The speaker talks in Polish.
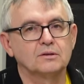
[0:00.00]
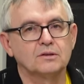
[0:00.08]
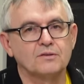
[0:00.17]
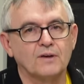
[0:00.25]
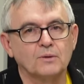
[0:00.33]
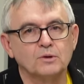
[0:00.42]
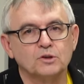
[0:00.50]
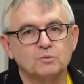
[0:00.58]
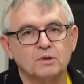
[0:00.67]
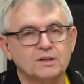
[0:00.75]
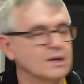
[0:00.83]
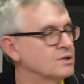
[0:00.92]
trwały od
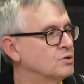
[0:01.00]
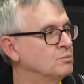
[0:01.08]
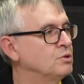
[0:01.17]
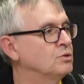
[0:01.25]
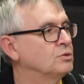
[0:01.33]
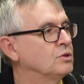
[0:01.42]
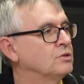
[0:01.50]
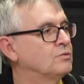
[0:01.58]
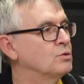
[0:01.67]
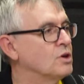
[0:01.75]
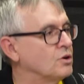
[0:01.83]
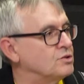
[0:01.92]
15 minut do
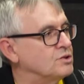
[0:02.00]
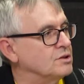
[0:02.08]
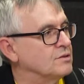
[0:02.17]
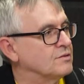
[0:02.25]
2 godzin,